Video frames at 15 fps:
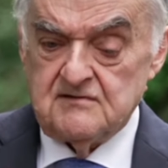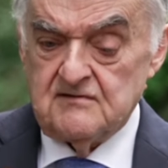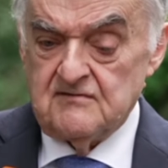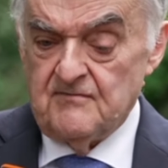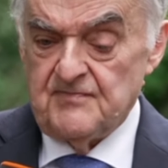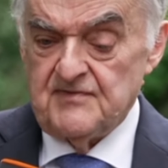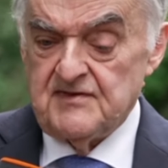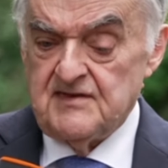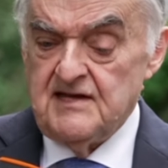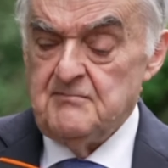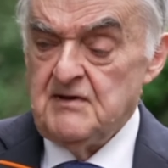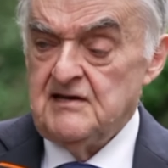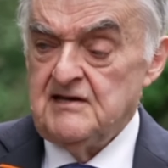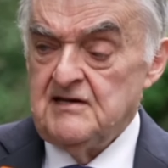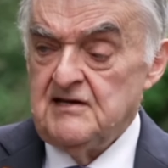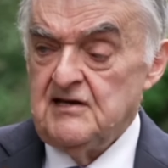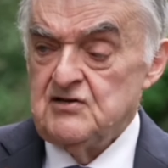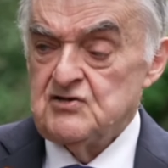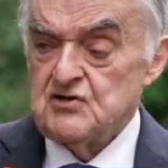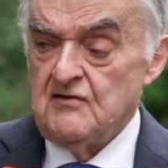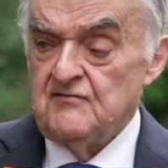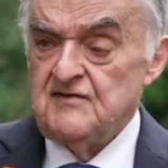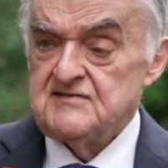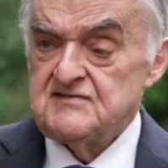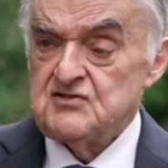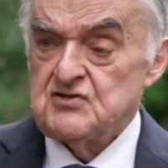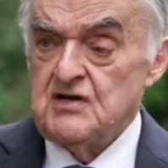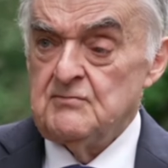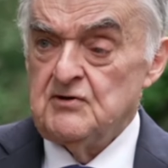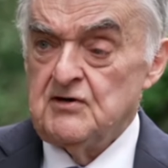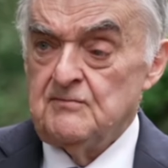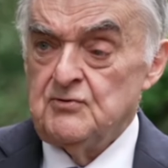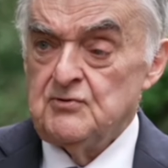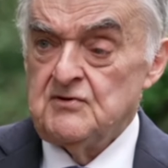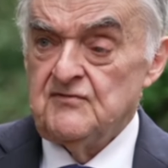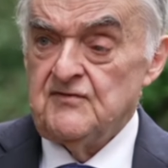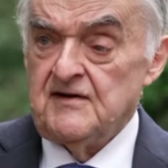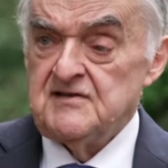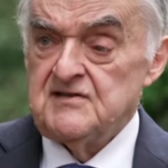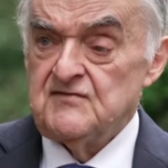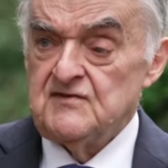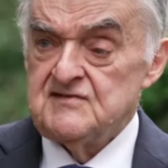demjenigen, der die Schaufensterscheibe kaputt gefahren ist,